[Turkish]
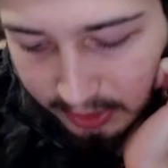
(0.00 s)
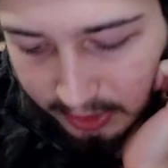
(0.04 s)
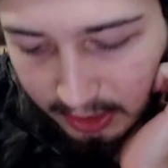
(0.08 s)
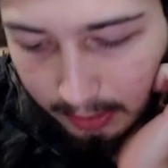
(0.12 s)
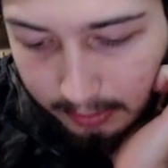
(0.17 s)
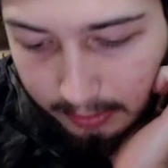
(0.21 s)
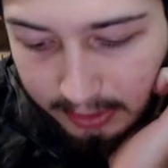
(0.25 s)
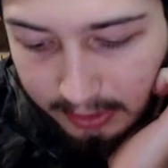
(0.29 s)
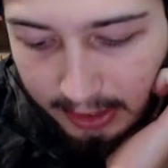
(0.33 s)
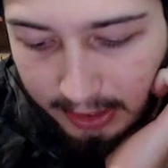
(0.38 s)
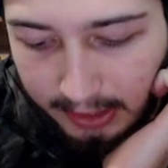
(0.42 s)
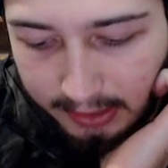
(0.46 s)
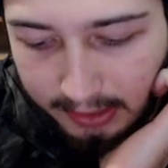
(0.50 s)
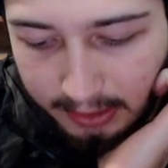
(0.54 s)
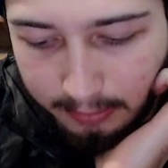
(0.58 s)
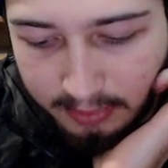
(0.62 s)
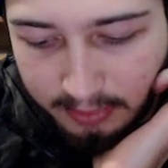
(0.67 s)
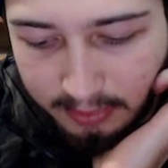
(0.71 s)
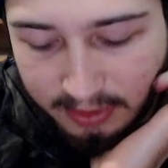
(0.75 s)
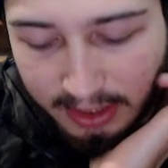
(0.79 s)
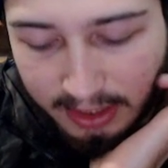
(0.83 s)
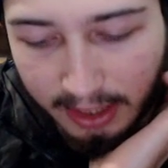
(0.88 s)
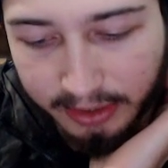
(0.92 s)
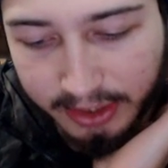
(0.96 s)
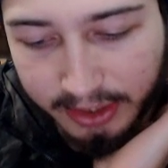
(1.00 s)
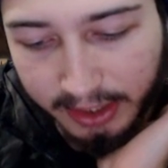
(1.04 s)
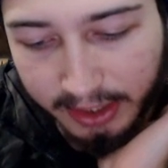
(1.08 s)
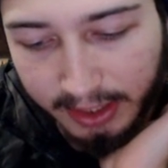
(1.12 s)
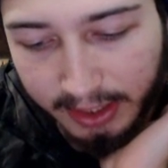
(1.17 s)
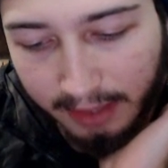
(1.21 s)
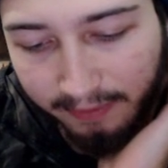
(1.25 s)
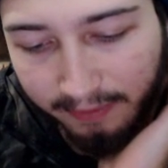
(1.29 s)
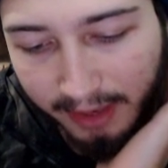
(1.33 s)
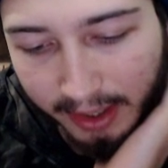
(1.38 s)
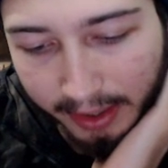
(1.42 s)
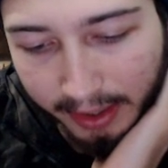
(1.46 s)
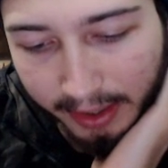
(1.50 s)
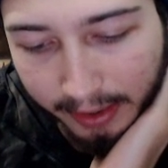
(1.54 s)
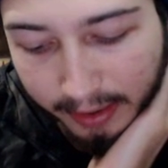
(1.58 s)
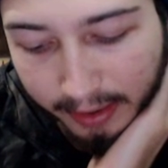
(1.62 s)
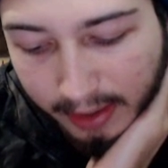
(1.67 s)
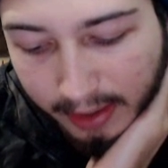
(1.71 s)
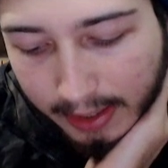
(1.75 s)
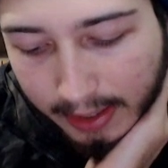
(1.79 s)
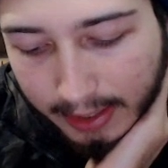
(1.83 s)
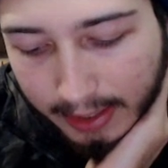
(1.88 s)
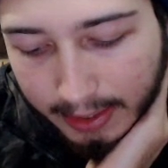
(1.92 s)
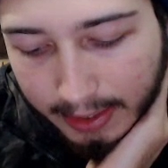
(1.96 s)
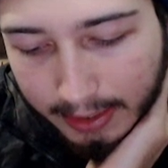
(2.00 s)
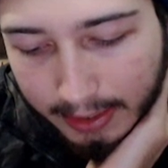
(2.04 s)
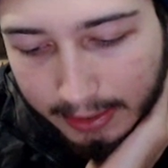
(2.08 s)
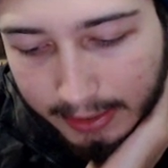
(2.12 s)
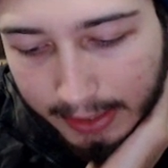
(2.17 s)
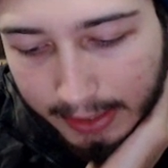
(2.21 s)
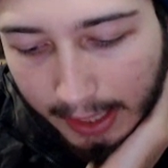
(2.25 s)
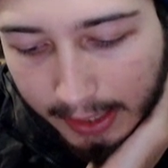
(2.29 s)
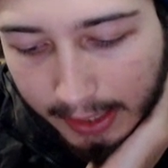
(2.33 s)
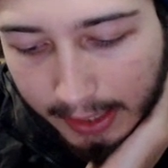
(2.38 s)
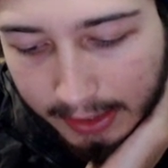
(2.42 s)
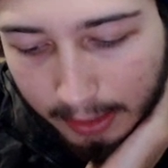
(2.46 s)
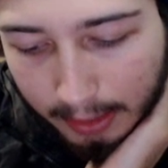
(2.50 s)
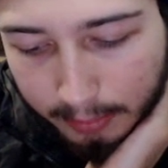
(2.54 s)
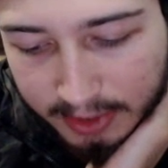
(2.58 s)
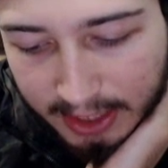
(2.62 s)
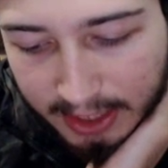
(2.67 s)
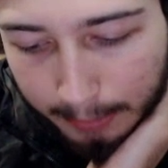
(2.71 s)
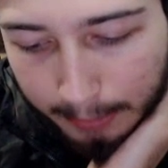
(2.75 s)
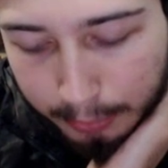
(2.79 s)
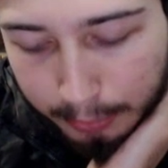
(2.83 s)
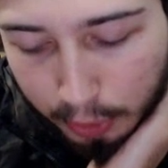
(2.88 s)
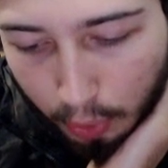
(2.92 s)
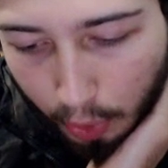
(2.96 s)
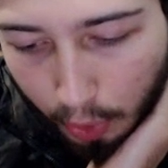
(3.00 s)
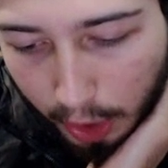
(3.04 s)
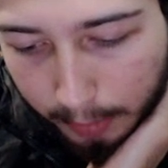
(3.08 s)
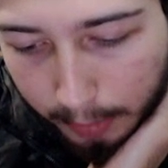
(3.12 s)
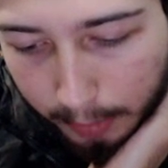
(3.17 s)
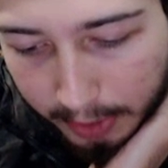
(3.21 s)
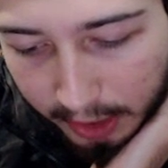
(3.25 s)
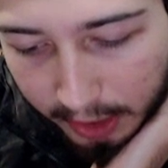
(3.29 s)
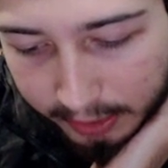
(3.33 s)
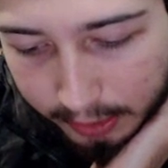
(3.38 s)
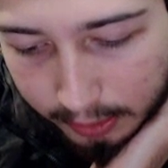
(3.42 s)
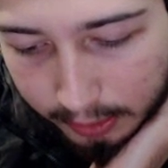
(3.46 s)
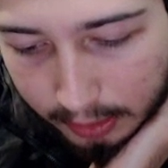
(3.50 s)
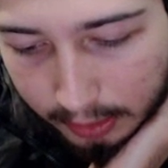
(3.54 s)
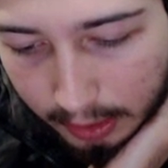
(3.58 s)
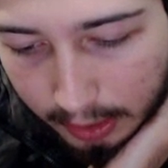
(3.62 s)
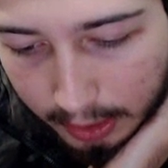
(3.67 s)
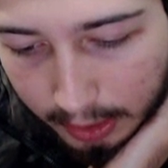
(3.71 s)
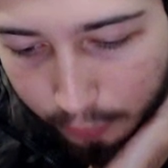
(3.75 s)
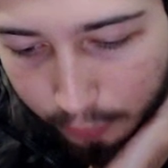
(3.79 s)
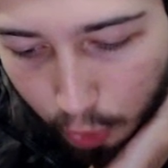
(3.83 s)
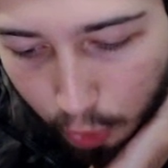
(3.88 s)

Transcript: abi tertemiz. Gerçekten var ya. Tertemiz yaptık orayı bir alev